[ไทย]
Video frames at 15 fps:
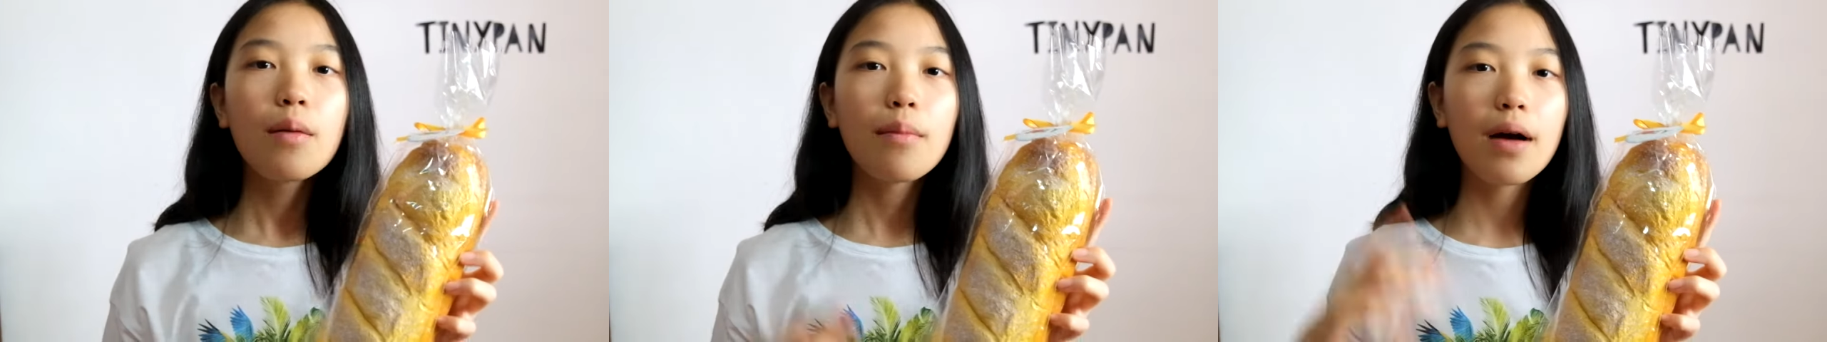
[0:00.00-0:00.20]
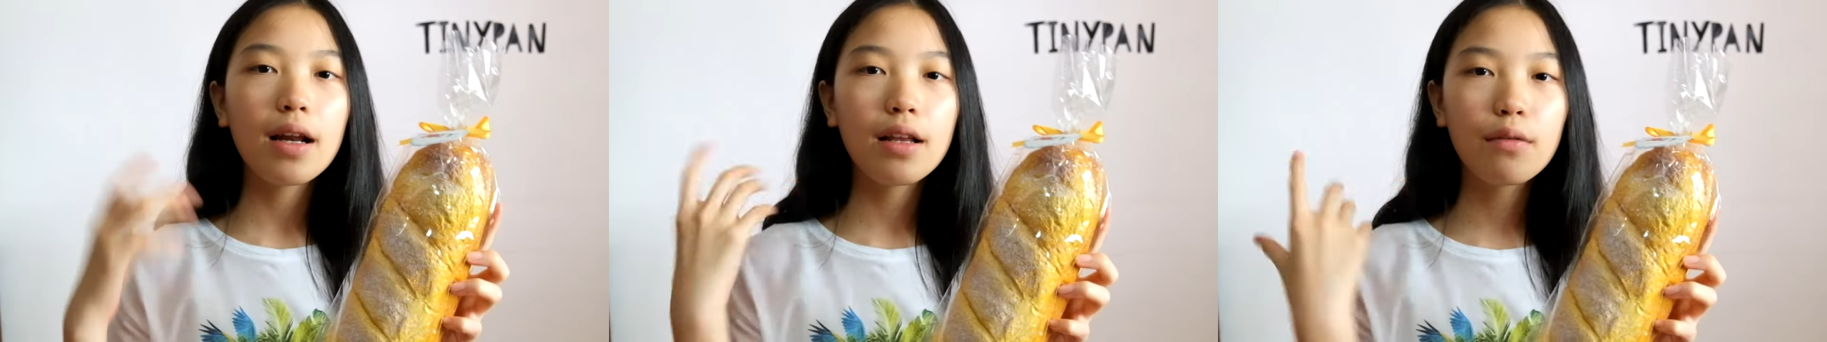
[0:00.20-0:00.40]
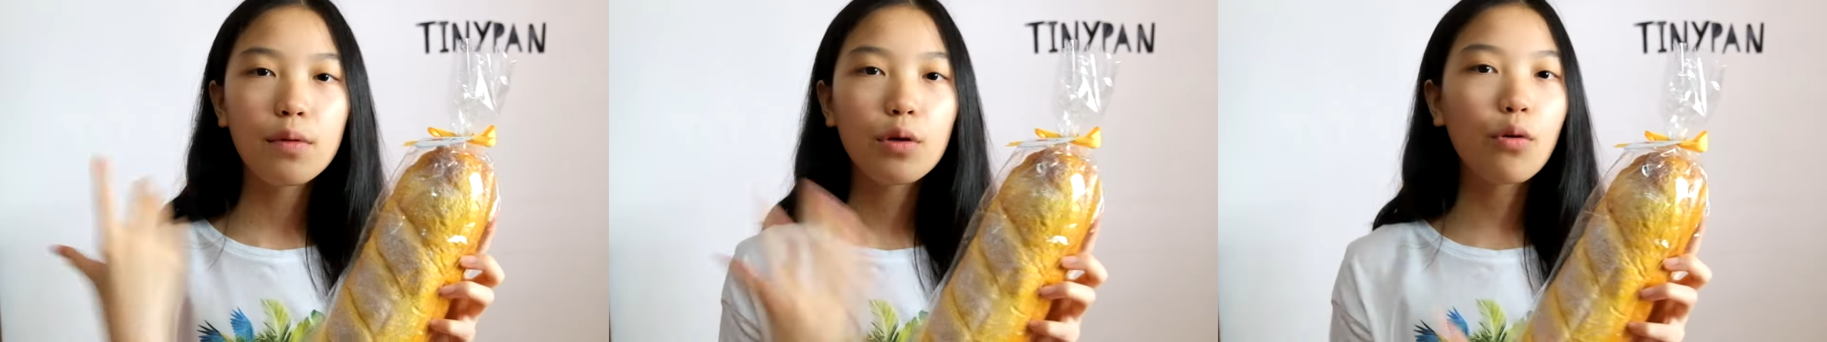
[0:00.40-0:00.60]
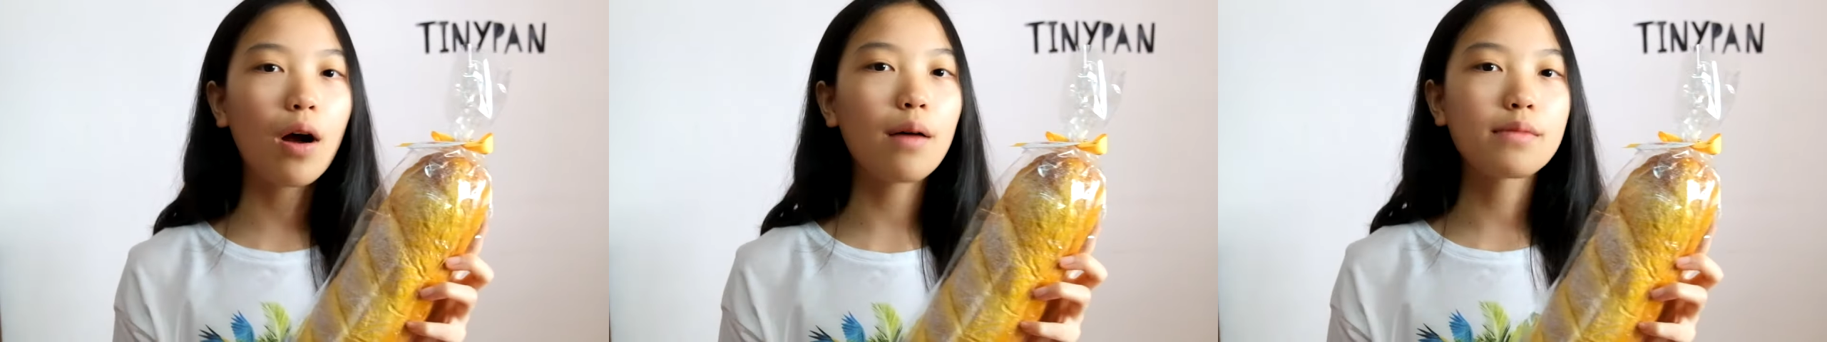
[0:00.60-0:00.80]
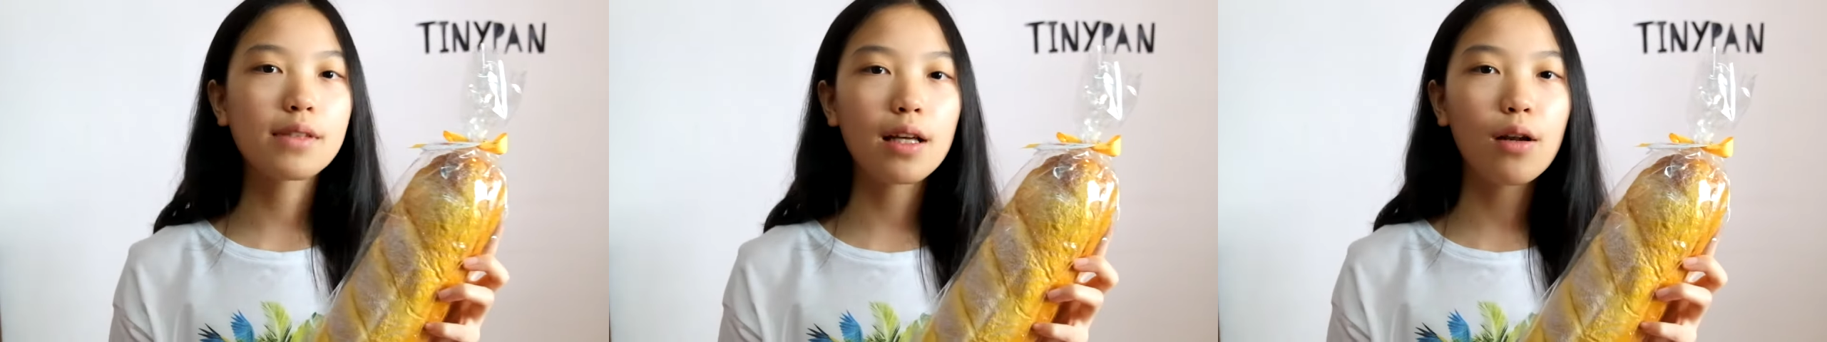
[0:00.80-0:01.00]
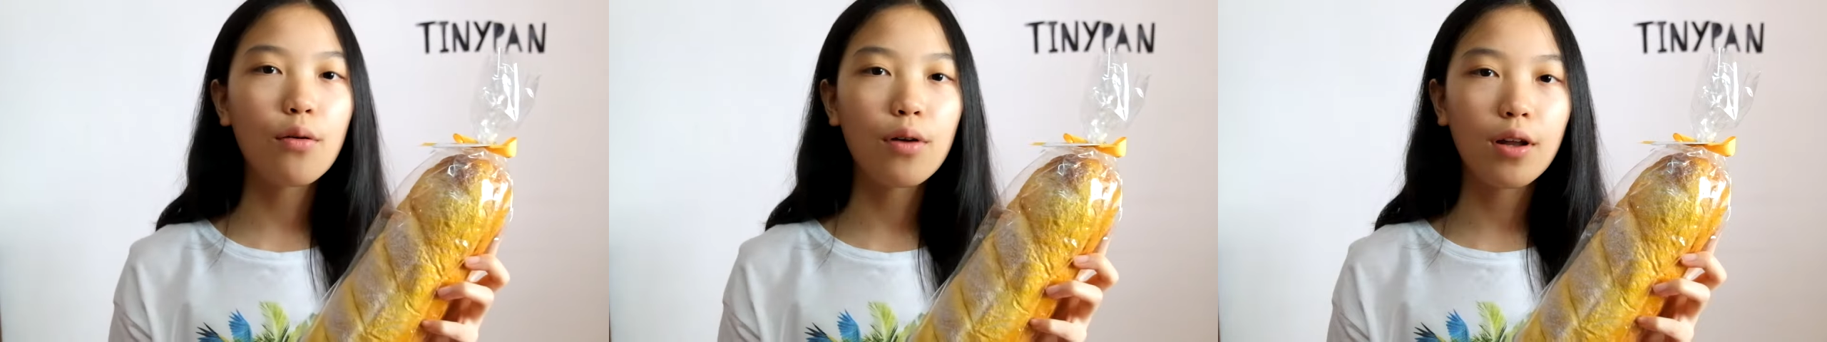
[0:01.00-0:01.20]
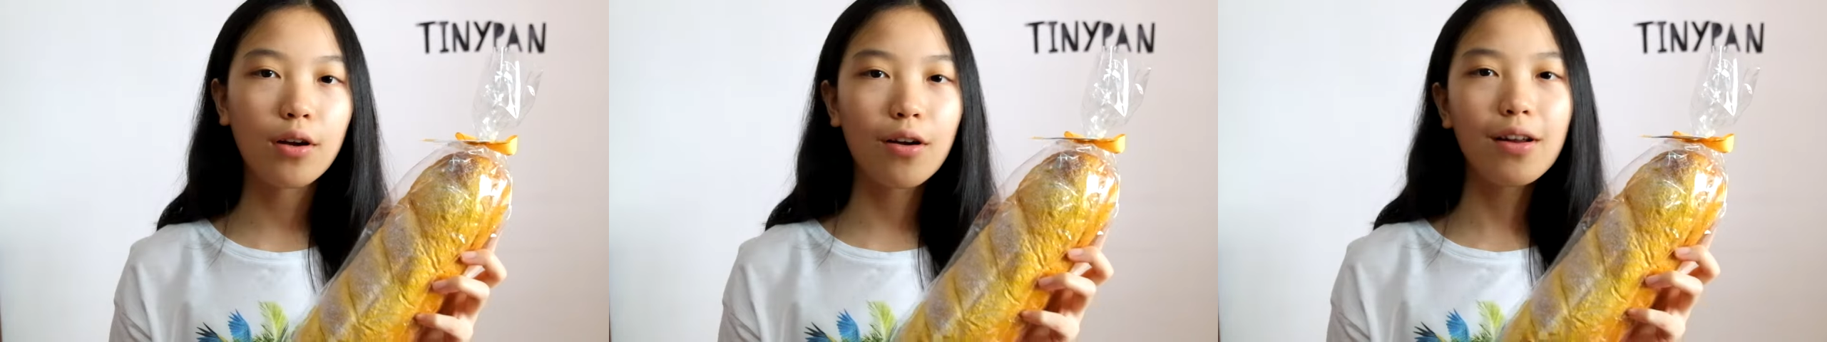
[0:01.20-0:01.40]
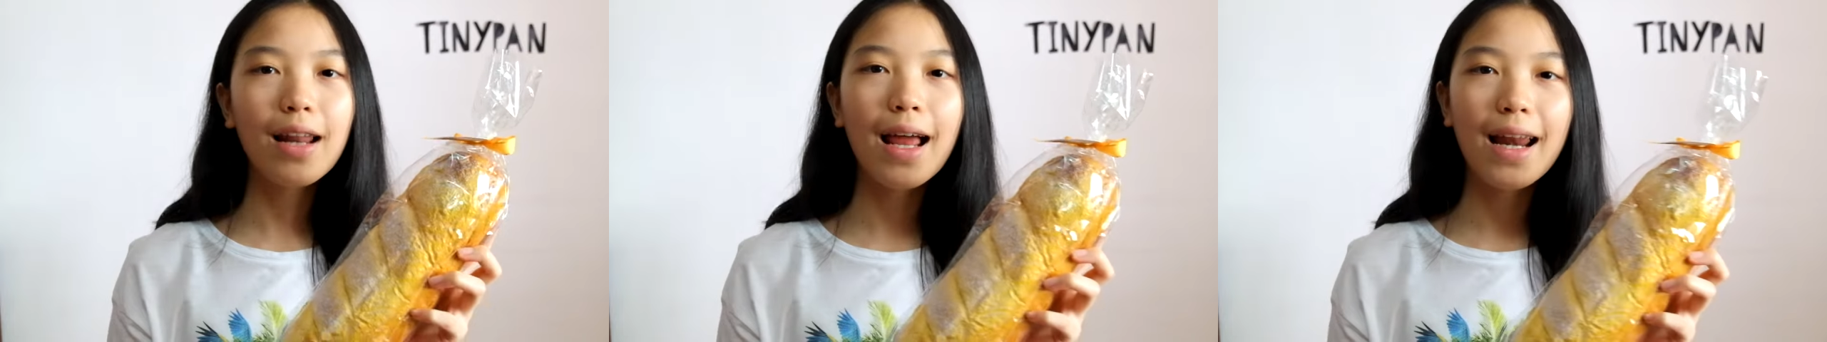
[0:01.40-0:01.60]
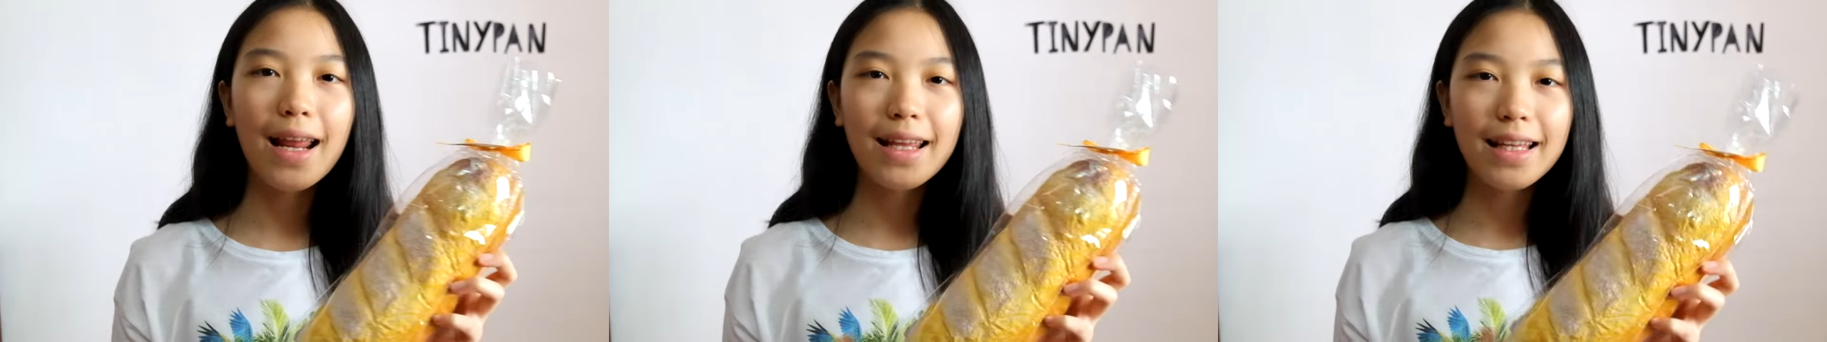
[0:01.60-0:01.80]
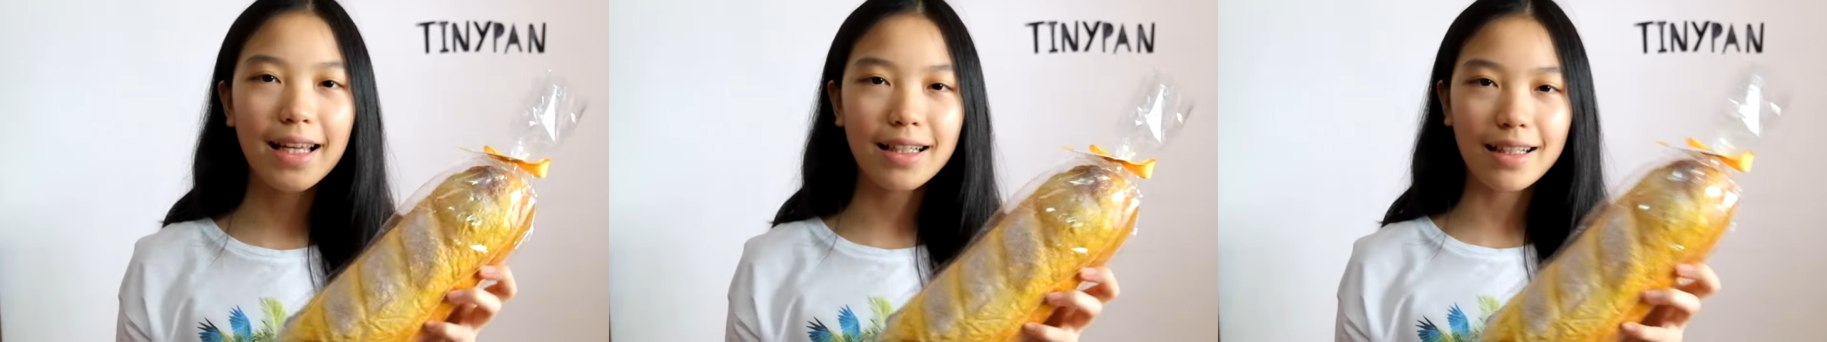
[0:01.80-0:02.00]
มารีวิวความสโล แล้วก็ราย
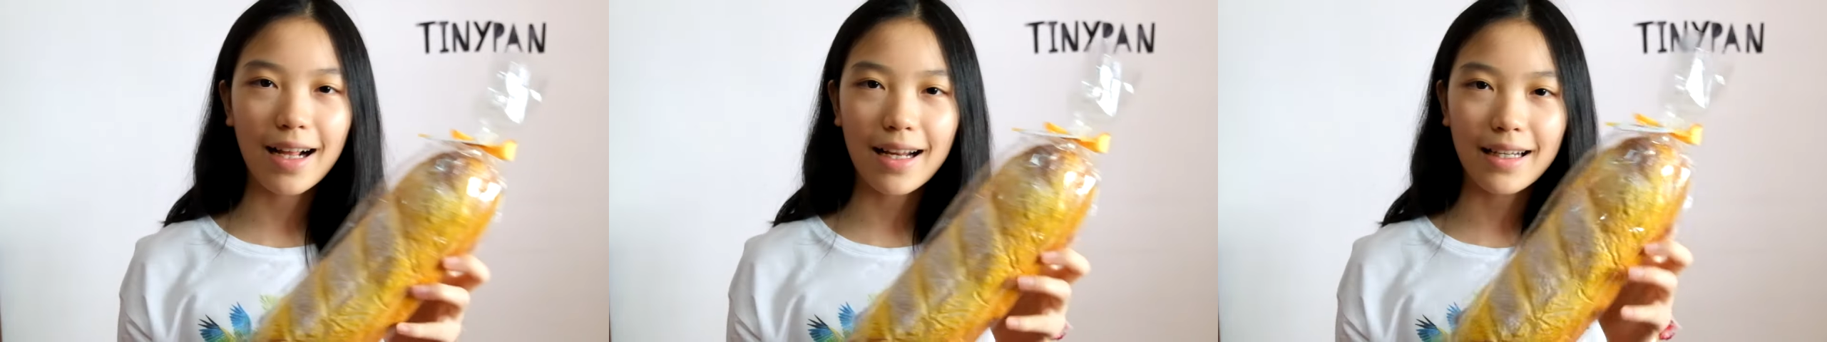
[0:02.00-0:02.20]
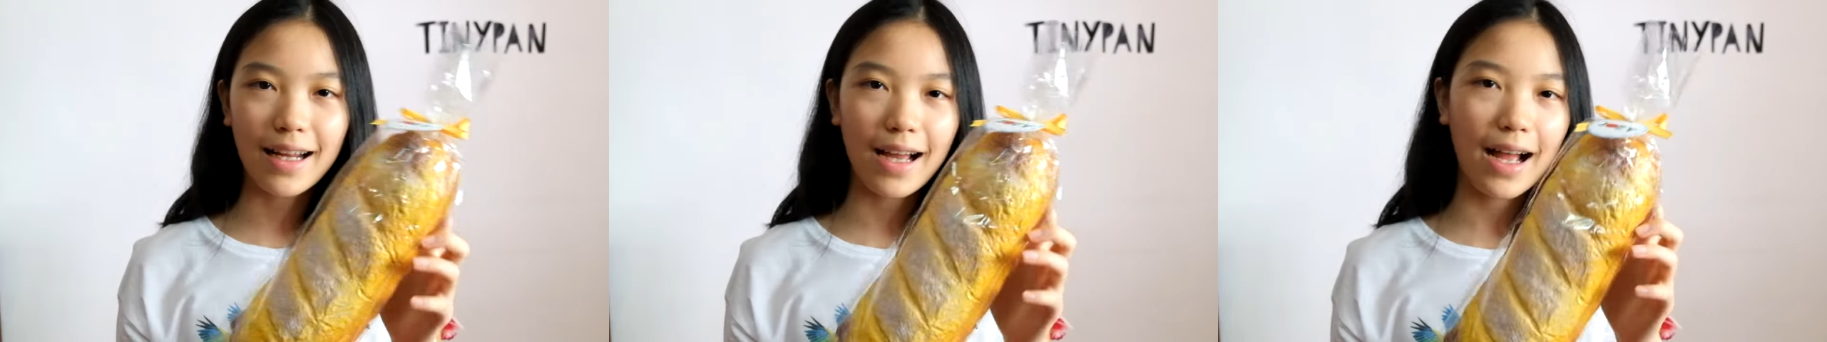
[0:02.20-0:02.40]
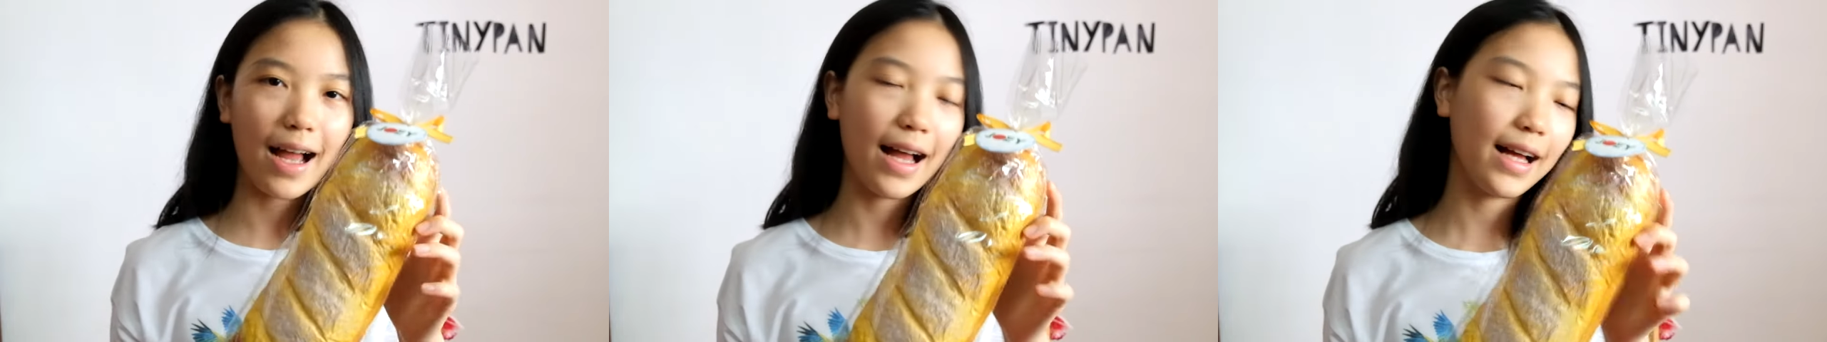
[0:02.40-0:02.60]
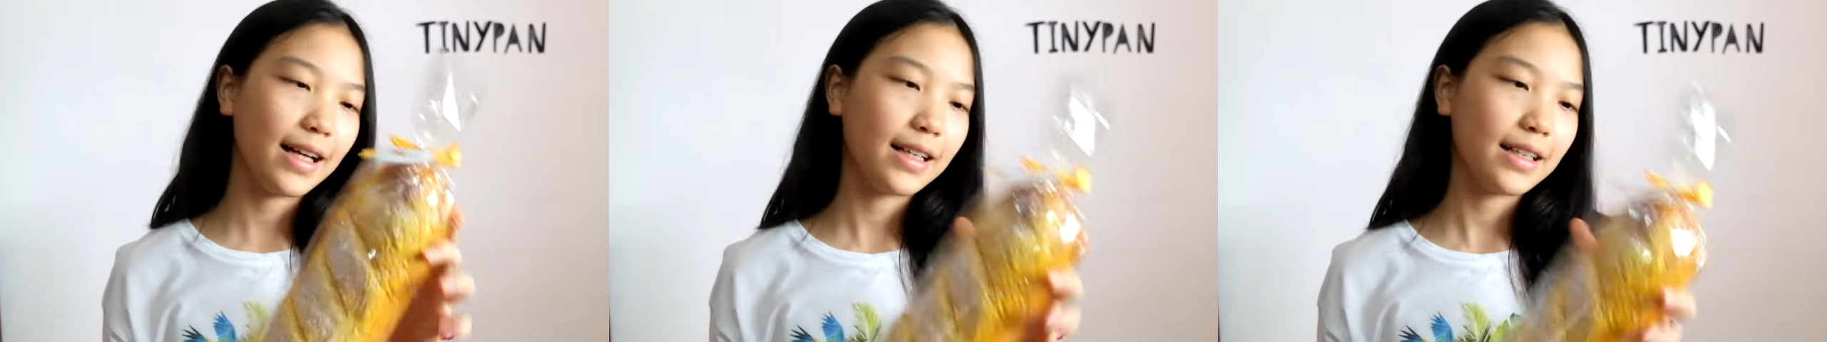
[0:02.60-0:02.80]
ละเอียดกันนะคะ